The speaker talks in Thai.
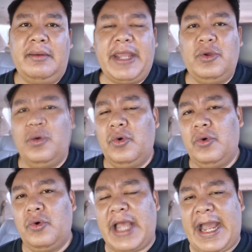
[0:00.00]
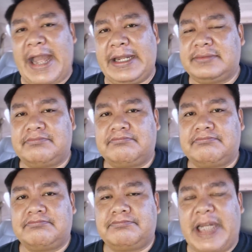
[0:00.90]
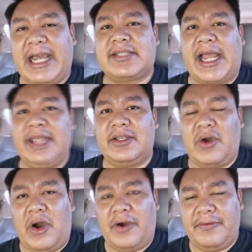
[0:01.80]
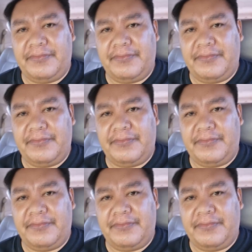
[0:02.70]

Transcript: ไปดูการปราศัยของ